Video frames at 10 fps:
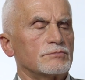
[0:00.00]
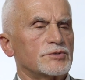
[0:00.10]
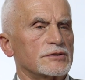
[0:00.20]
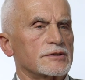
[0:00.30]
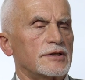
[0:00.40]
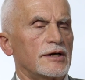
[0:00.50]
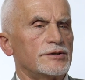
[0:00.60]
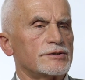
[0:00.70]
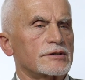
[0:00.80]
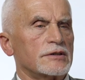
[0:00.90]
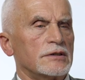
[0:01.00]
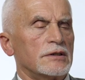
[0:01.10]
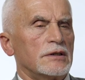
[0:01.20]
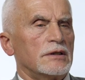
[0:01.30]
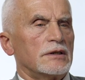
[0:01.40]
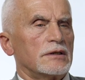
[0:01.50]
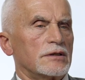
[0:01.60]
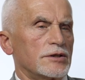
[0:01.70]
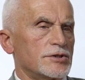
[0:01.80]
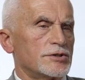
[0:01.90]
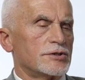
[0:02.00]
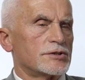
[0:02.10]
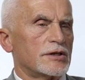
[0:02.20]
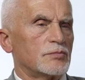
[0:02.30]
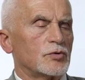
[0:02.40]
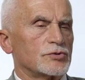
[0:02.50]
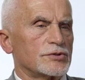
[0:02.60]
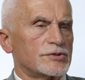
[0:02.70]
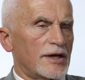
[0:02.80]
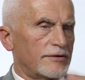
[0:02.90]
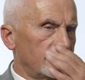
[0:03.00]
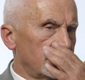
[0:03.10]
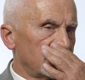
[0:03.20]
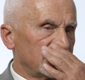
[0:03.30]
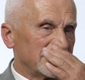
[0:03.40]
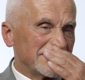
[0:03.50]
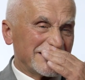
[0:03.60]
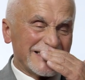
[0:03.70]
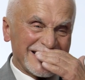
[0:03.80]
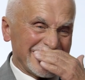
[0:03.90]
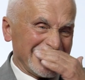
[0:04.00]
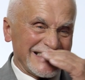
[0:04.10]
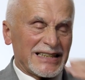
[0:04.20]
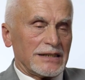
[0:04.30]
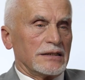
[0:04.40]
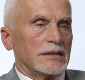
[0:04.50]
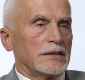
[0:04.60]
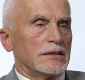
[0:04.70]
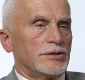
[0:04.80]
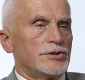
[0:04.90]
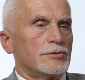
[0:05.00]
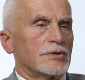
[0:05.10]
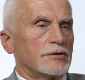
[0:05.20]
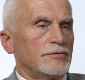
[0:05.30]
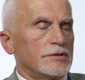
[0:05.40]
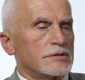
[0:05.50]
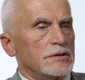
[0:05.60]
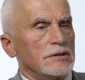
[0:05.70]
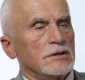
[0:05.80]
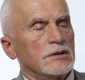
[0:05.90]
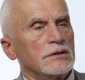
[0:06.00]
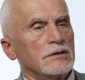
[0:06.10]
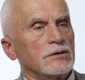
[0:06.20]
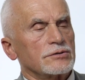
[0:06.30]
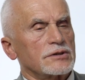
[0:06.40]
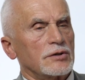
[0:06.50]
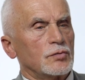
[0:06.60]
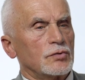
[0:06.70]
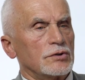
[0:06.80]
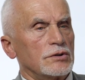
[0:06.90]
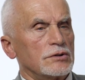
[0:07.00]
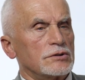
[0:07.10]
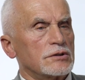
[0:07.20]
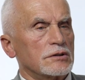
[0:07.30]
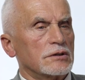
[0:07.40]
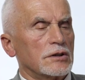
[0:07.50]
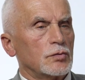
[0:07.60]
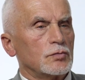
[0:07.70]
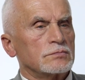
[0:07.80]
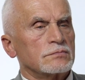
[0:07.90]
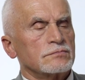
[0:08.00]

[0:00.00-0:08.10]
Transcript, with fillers: przez Gdańsk. Te dzieci trzeba było zostawić. E, I Siłanowicki dostał e, sygnał